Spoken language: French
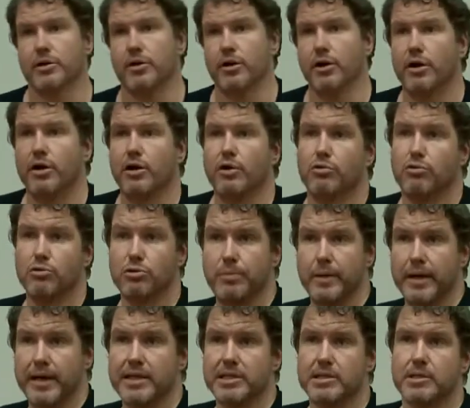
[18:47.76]
le
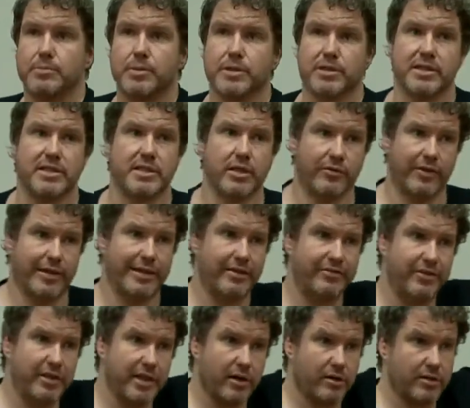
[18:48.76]
rule-based, parce qu'ici, on va
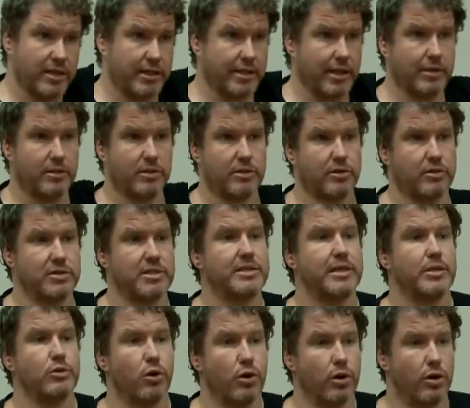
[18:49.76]
définir une certaine
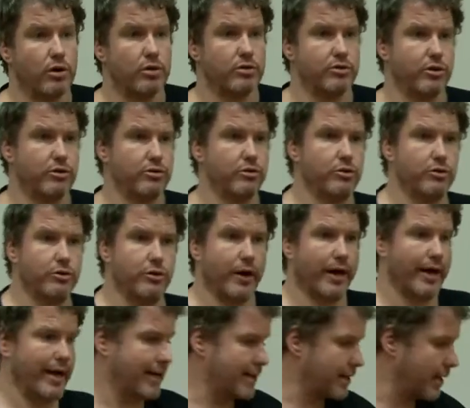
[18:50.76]
quantité de,
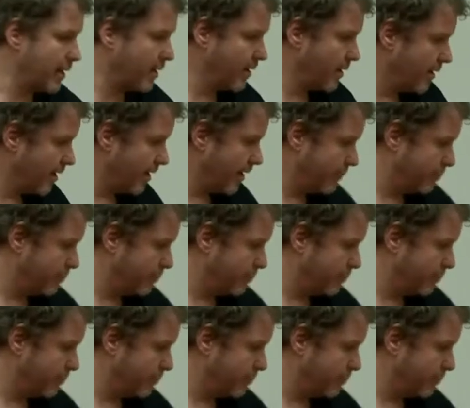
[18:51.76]
règles, et